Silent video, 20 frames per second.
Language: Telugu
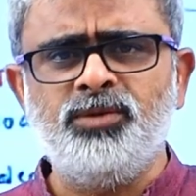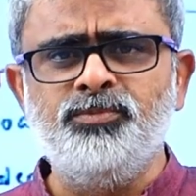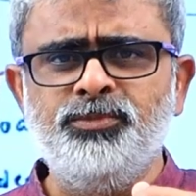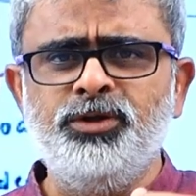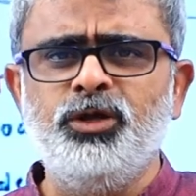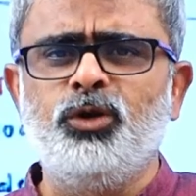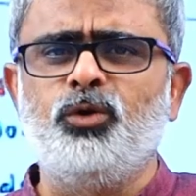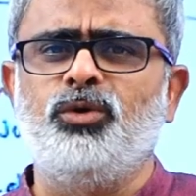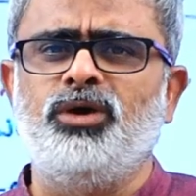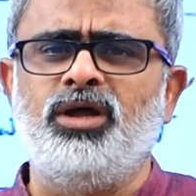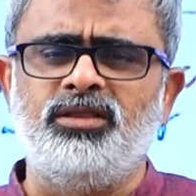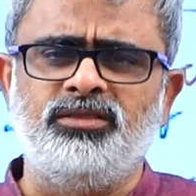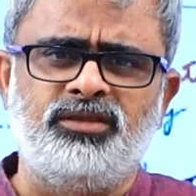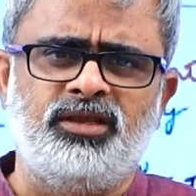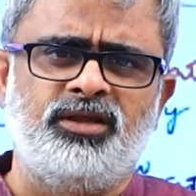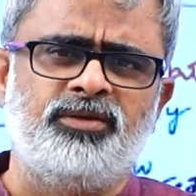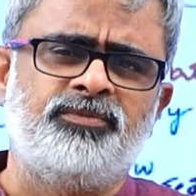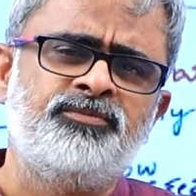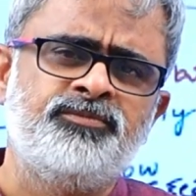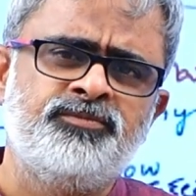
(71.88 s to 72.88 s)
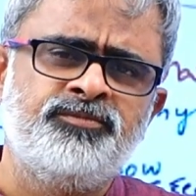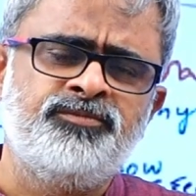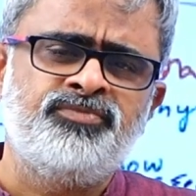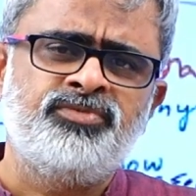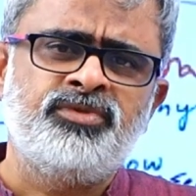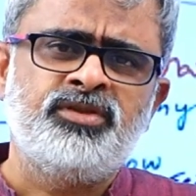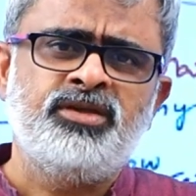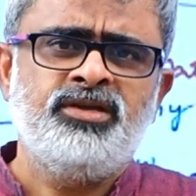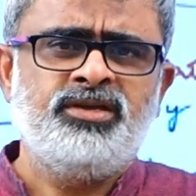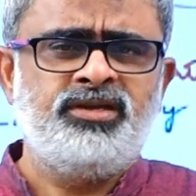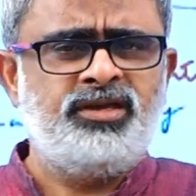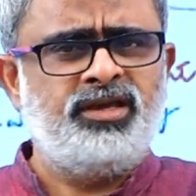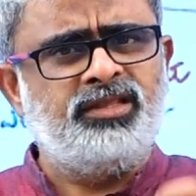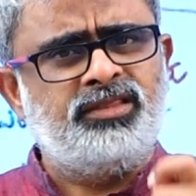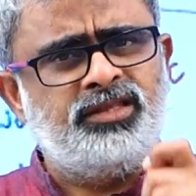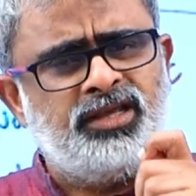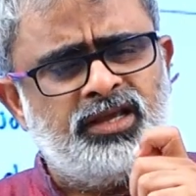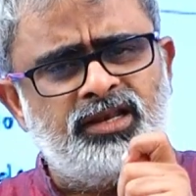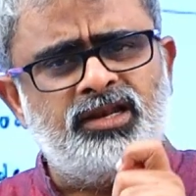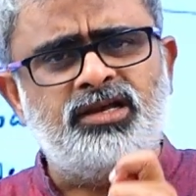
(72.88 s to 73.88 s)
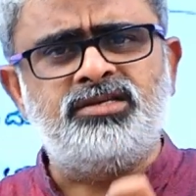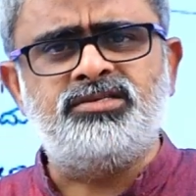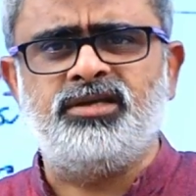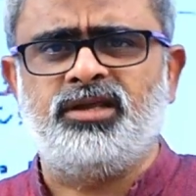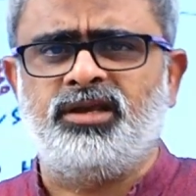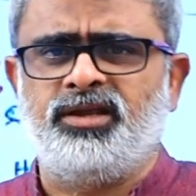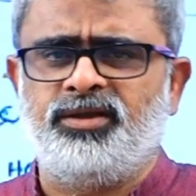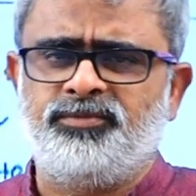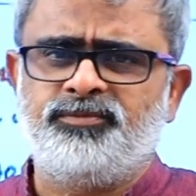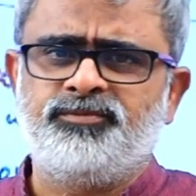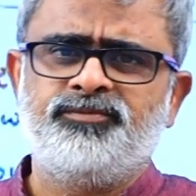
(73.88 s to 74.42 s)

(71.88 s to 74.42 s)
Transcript: మీరు కూడా అంతే ఏదైనా సరే